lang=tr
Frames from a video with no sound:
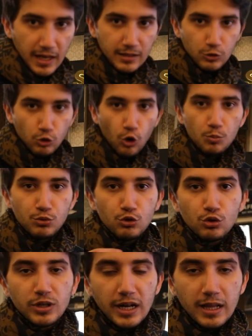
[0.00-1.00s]
Yani
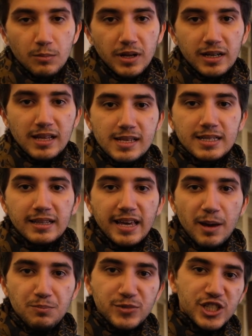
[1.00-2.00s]
büyük kalemlerden
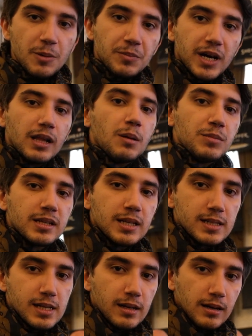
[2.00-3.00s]
ziyade hep cep kalemleri
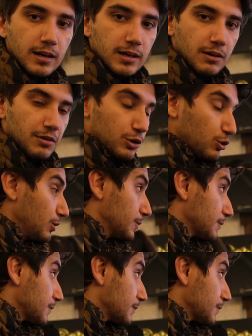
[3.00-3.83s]
tasarlar Kaveco.